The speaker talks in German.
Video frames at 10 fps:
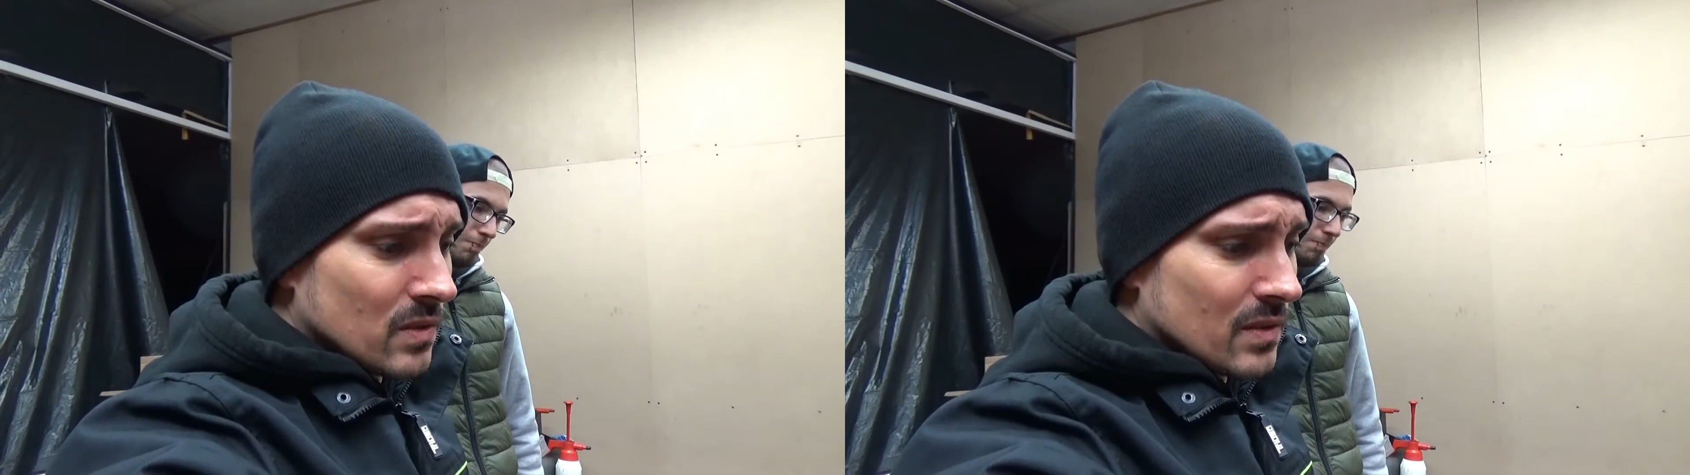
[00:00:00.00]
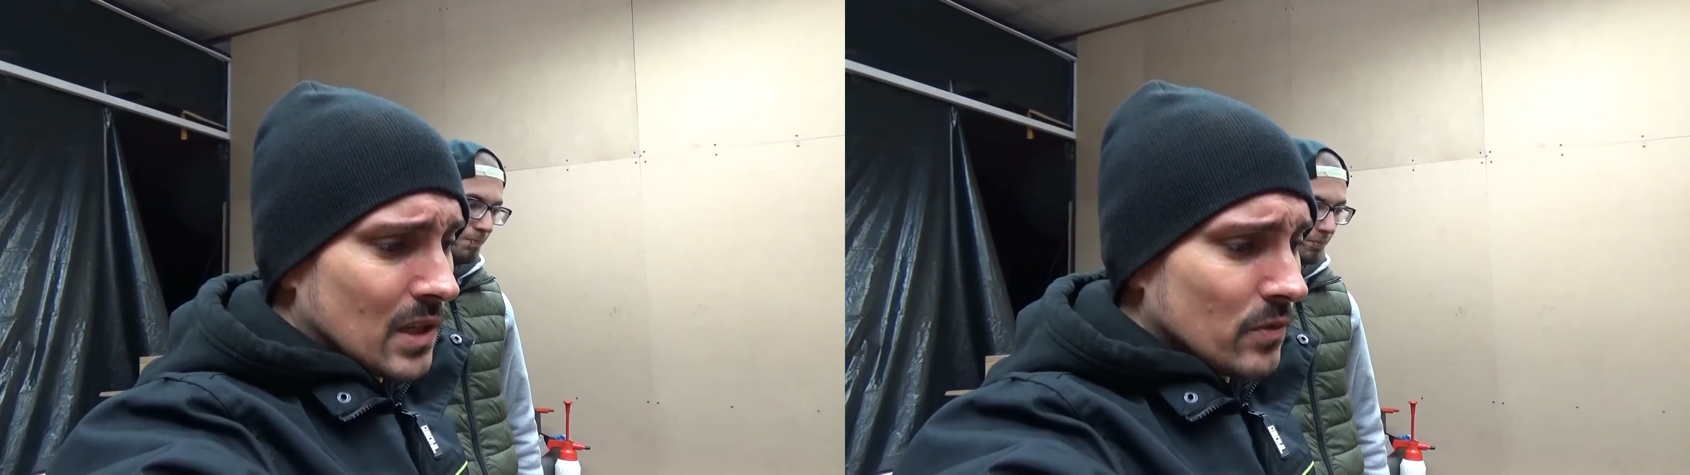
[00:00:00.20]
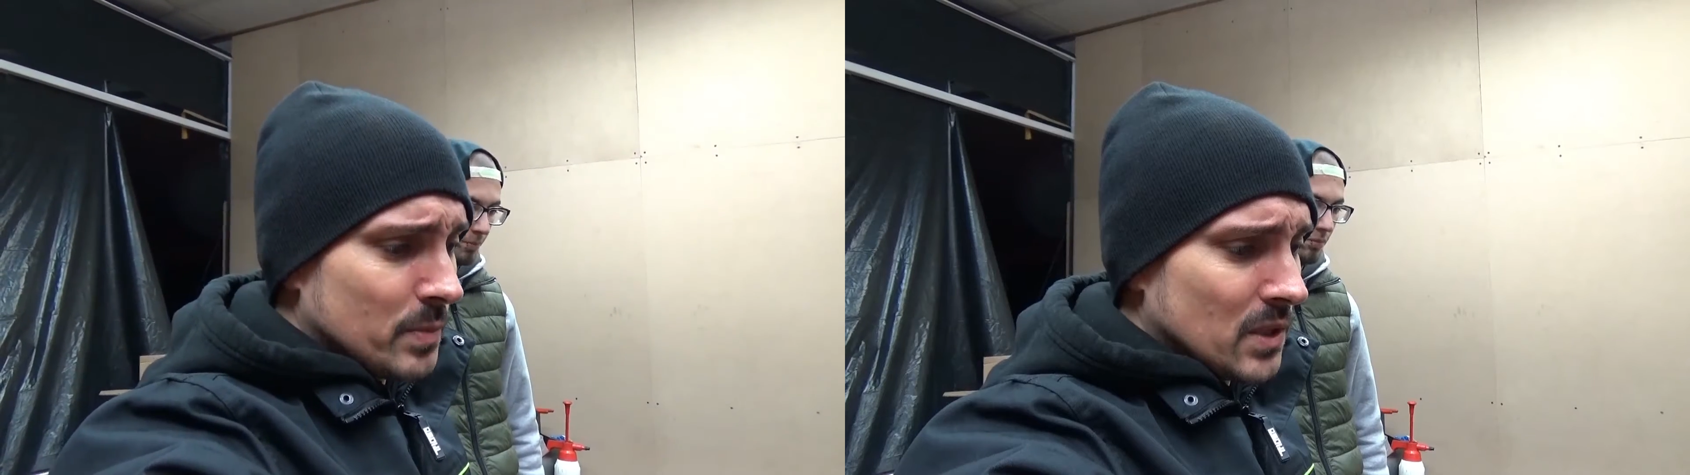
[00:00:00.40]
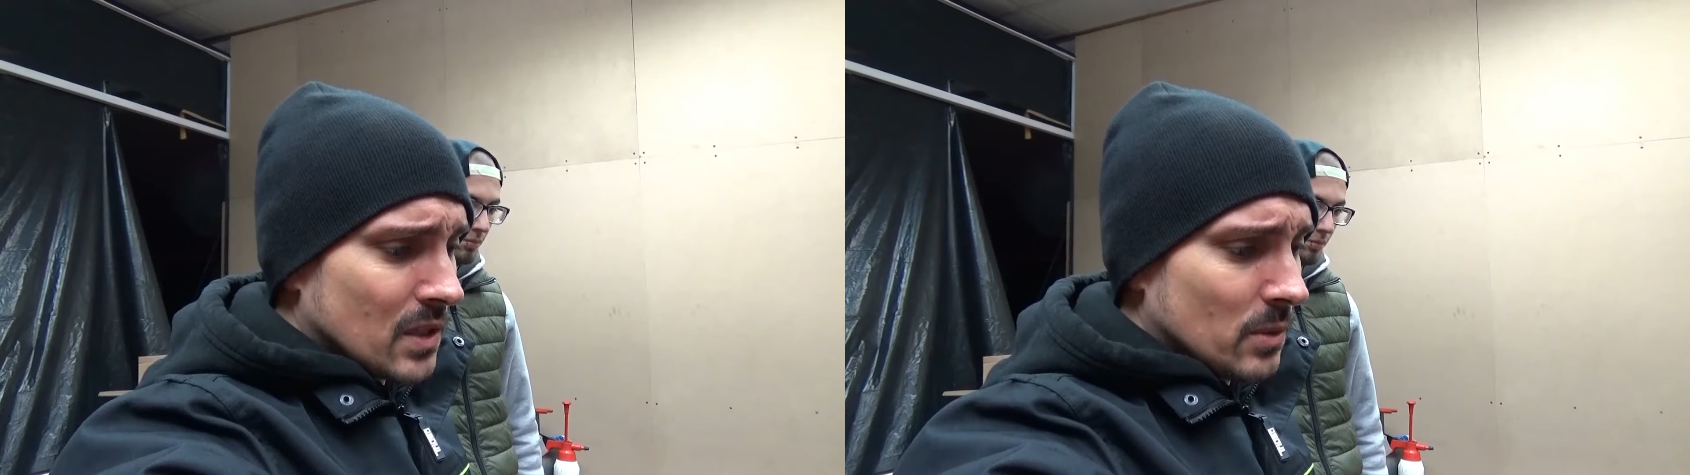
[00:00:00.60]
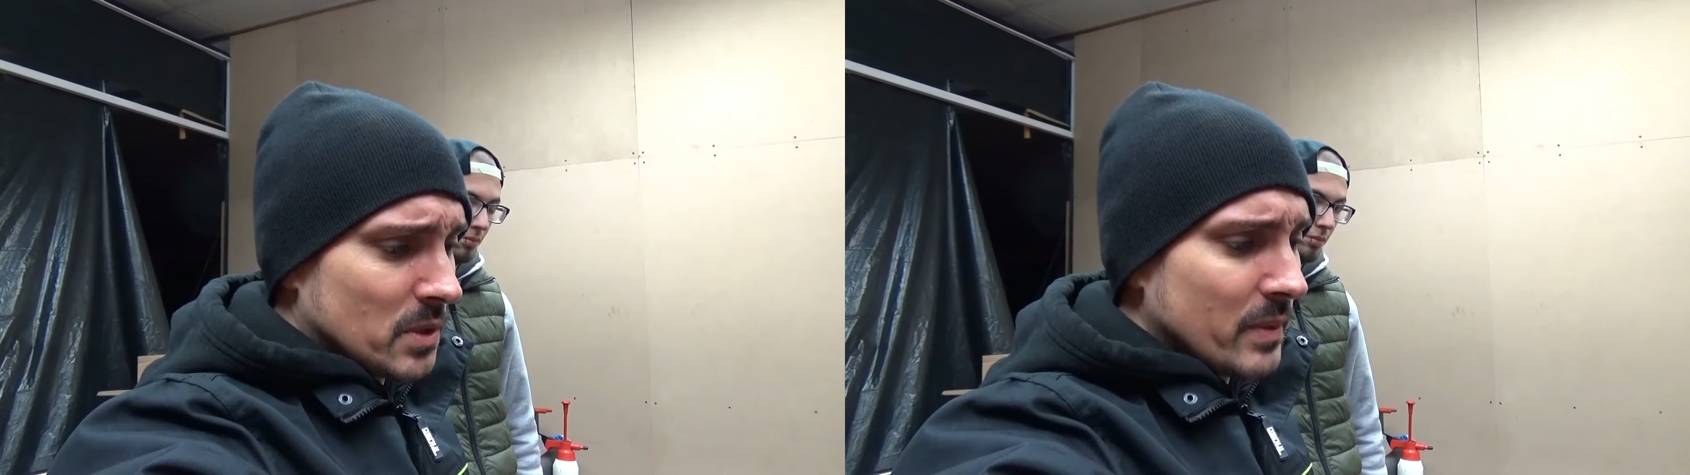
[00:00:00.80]
Darauf bin ich,
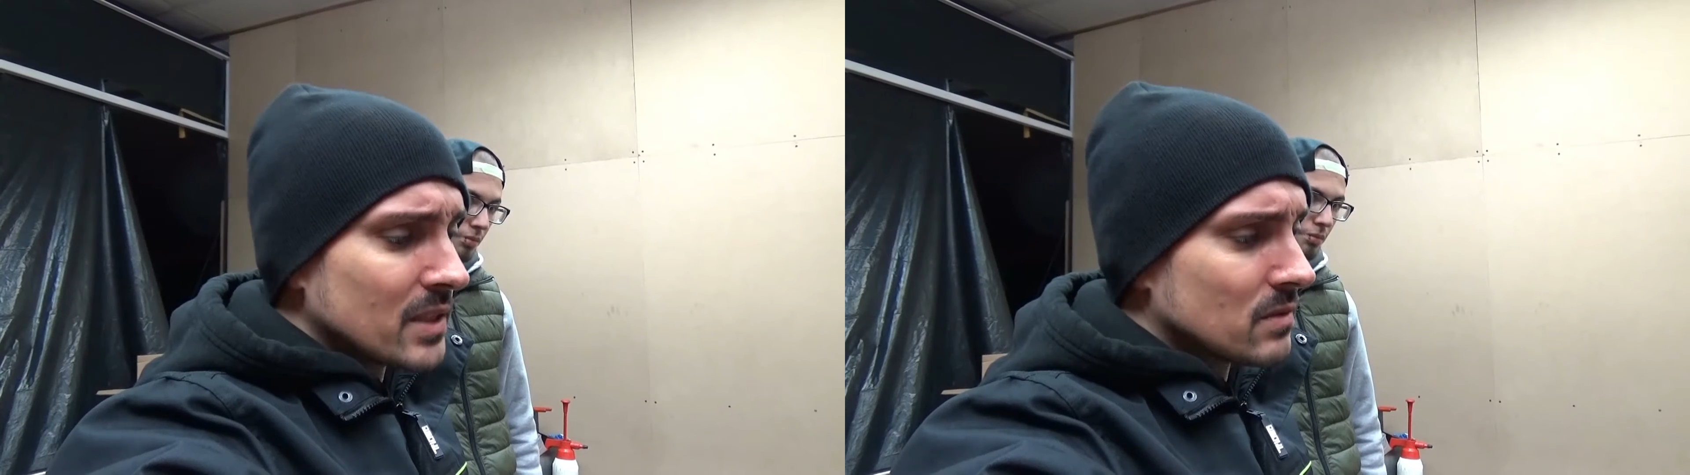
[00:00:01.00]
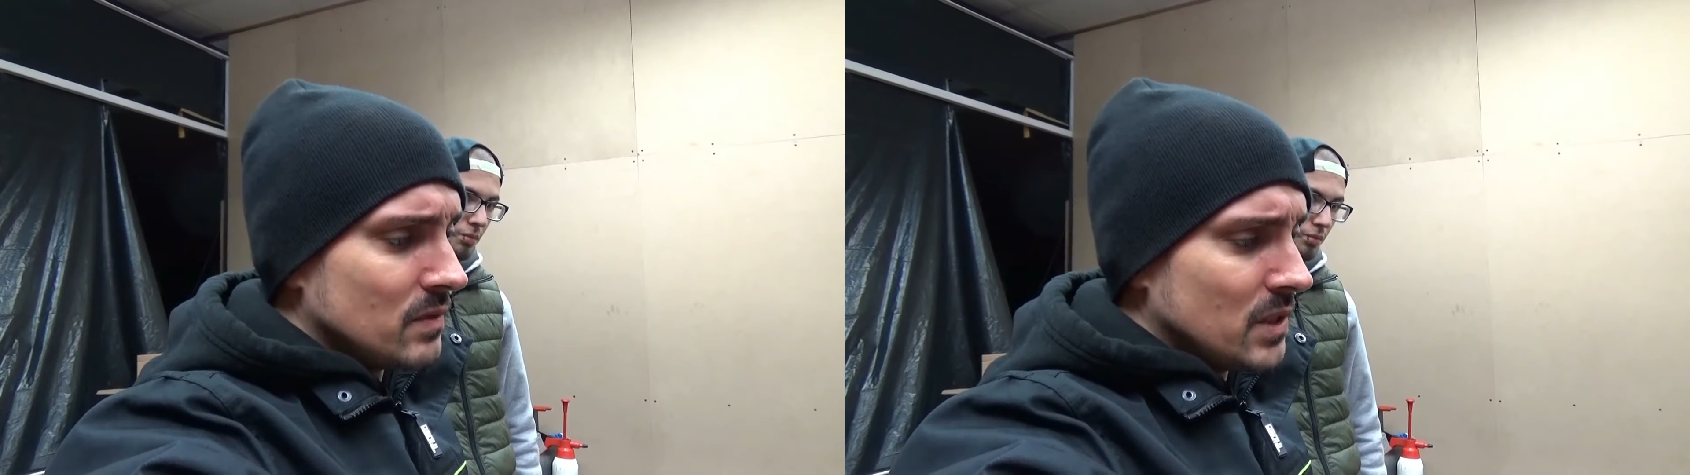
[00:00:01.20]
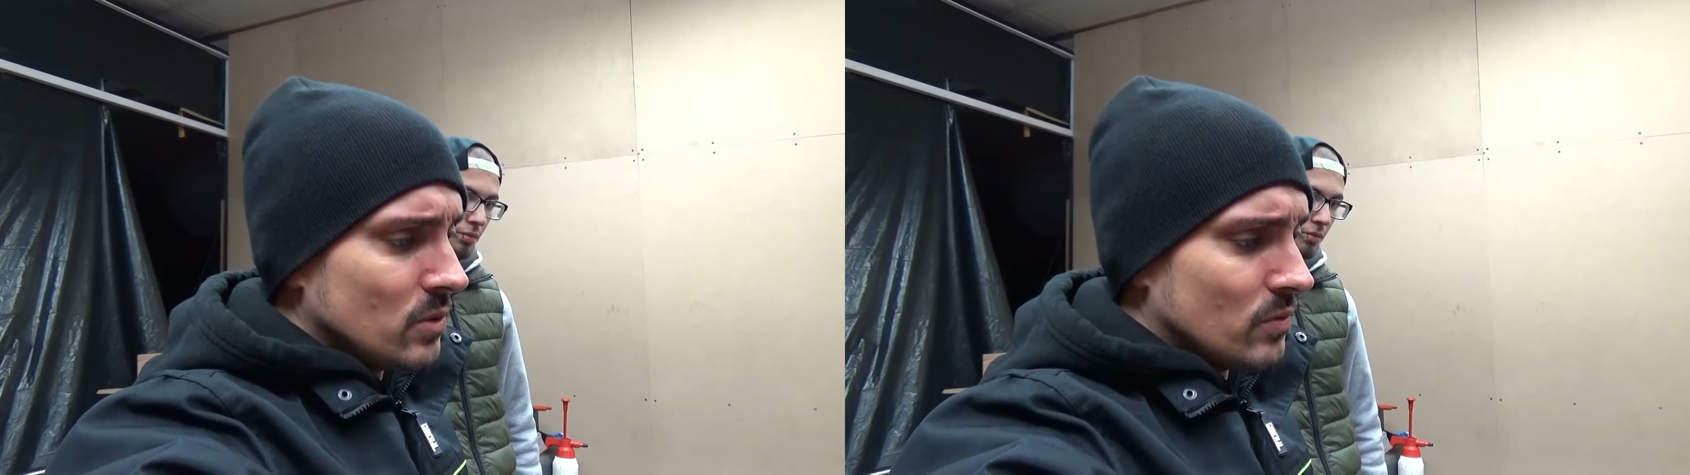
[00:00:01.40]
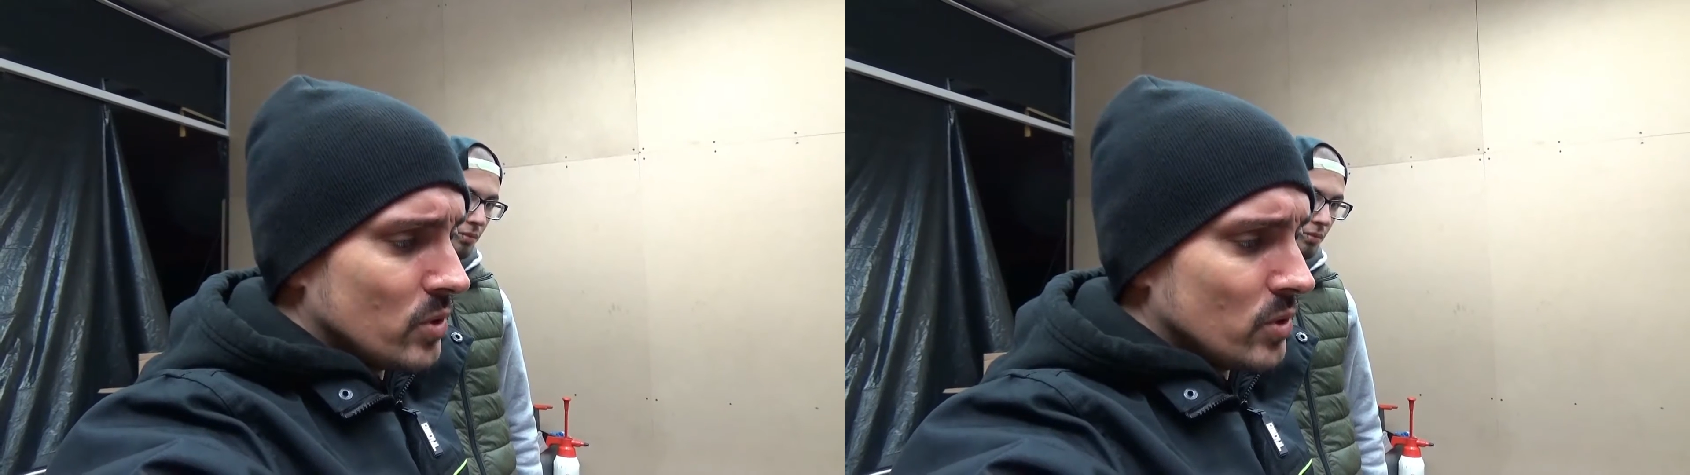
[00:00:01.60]
glaube ich, im ersten Video,